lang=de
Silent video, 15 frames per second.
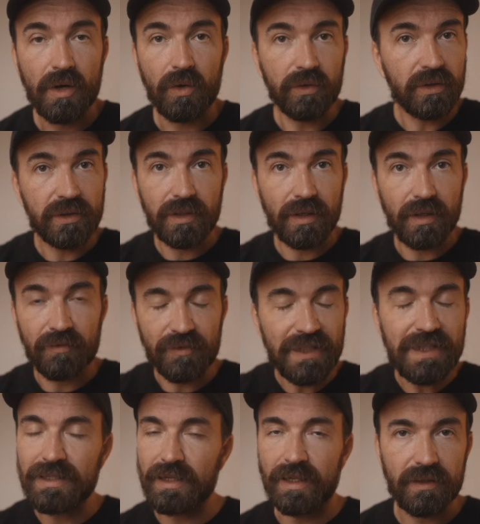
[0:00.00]
Und
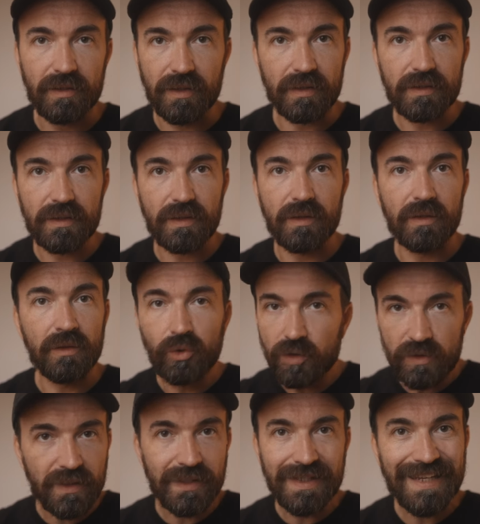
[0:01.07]
wie gesagt, das
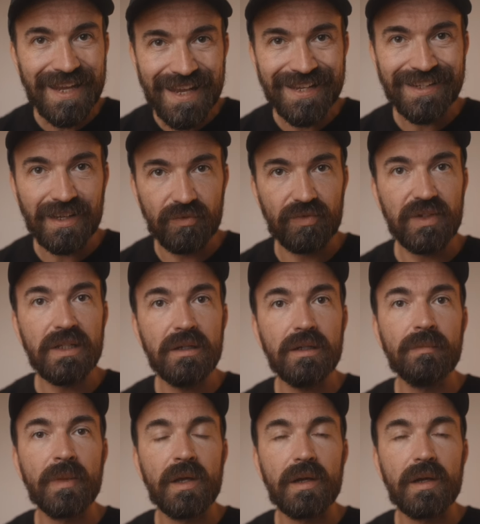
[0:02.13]
nutzen sehr, sehr viele,